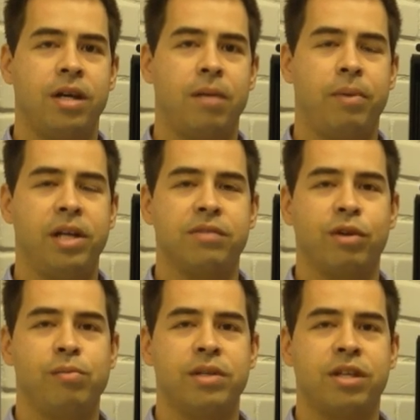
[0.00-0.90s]
A palestra vai
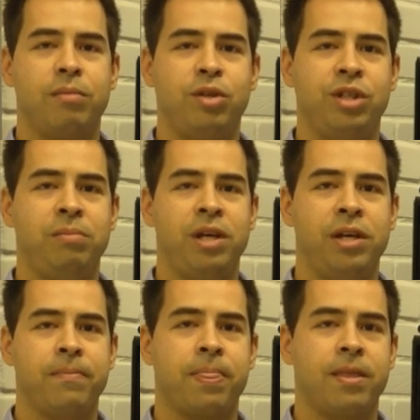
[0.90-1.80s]
começar meio-dia e
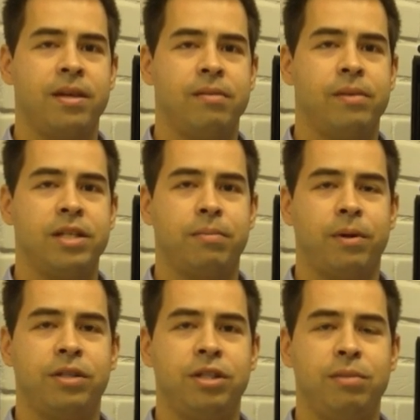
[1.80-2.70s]
meia, mas a
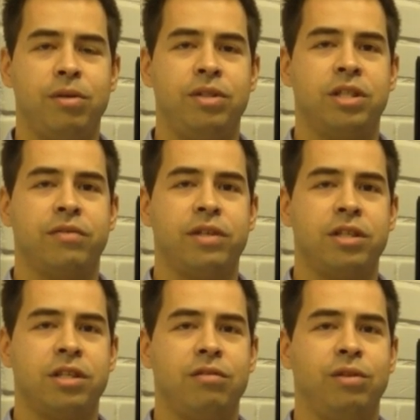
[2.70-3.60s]
partir de meio-dia já vai ser
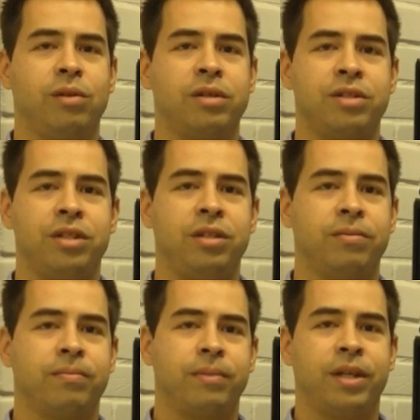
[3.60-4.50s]
servido um lanchinho
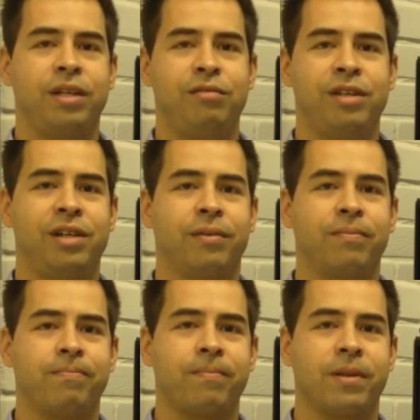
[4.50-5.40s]
para quem vier
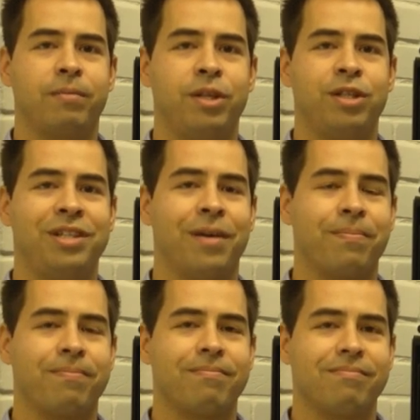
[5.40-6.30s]
prestigiar.
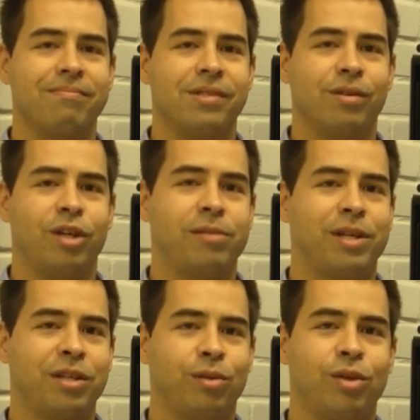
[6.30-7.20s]
Um grande
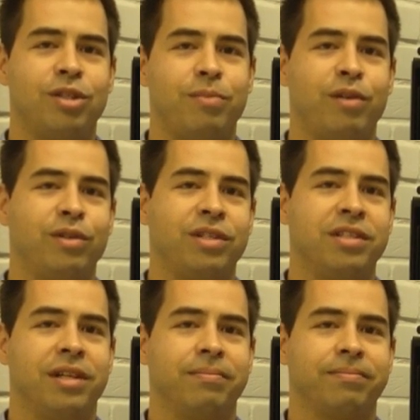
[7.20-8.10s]
abraço a todos, espero vocês
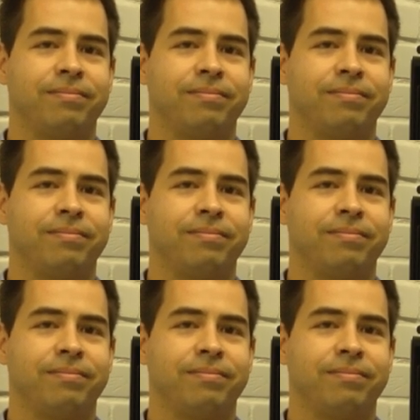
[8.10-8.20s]
lá.